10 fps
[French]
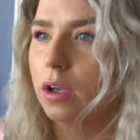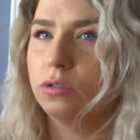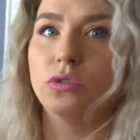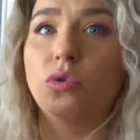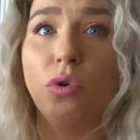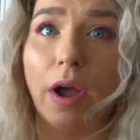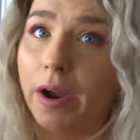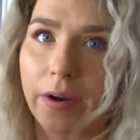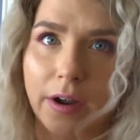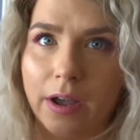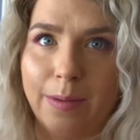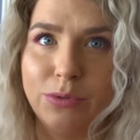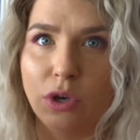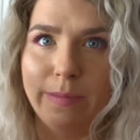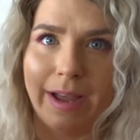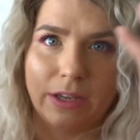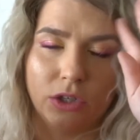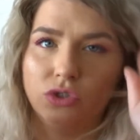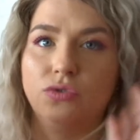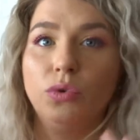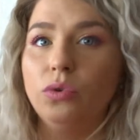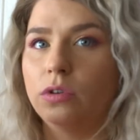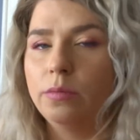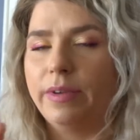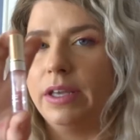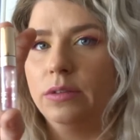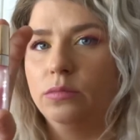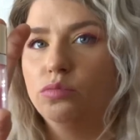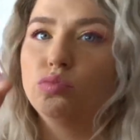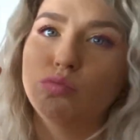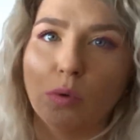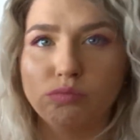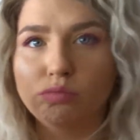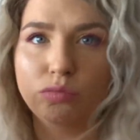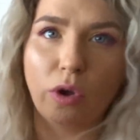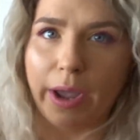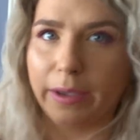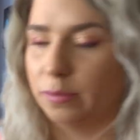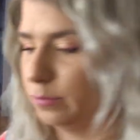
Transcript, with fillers: une couleur euh, absolument que je veux, là, mais euh, bon, correct.